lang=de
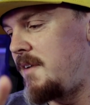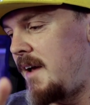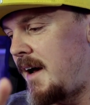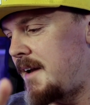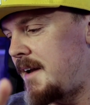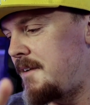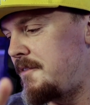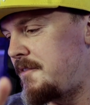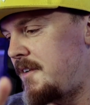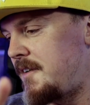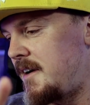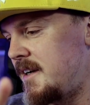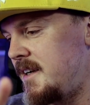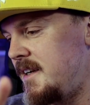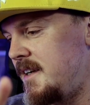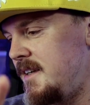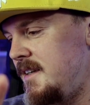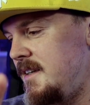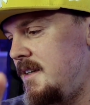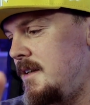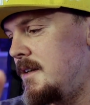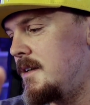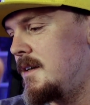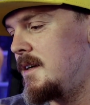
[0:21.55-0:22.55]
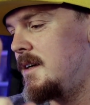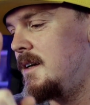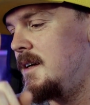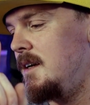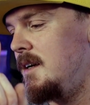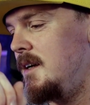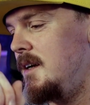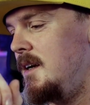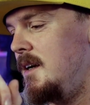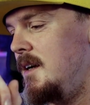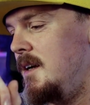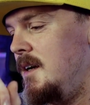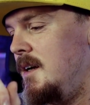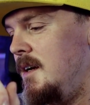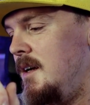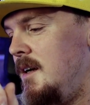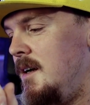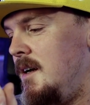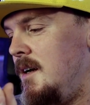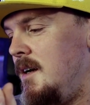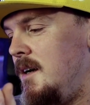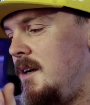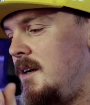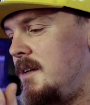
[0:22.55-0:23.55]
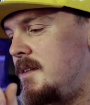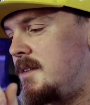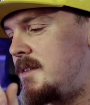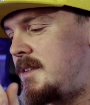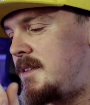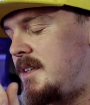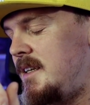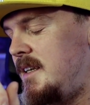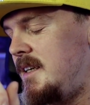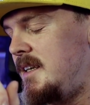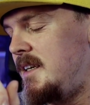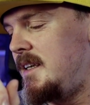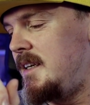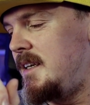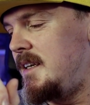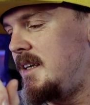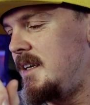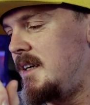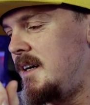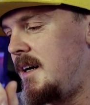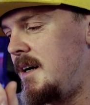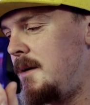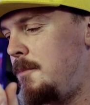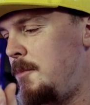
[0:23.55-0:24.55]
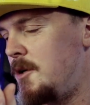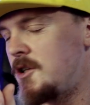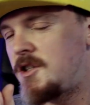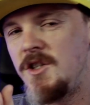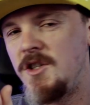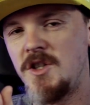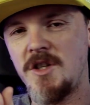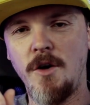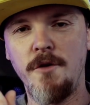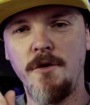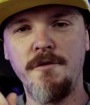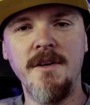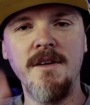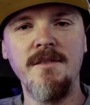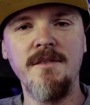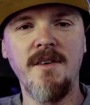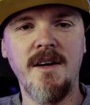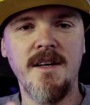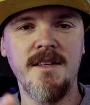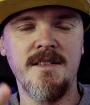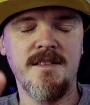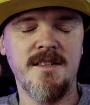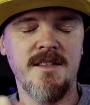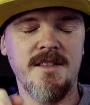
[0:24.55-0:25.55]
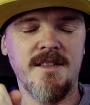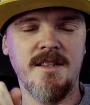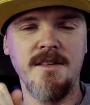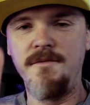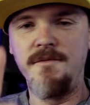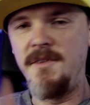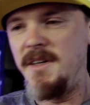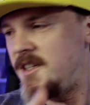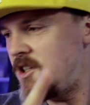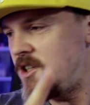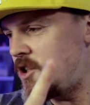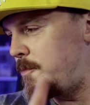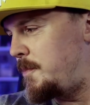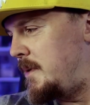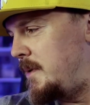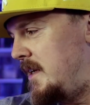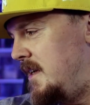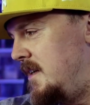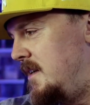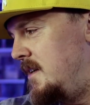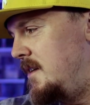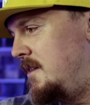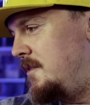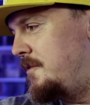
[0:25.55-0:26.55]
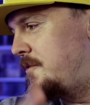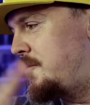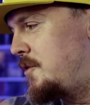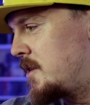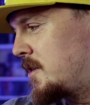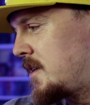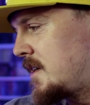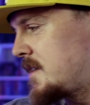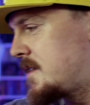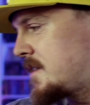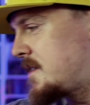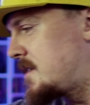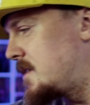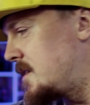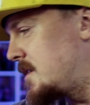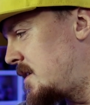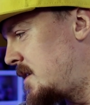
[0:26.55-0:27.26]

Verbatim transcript: wir anfangen, die möchte ich darauf hinweisen, das Gewinnspiel für das,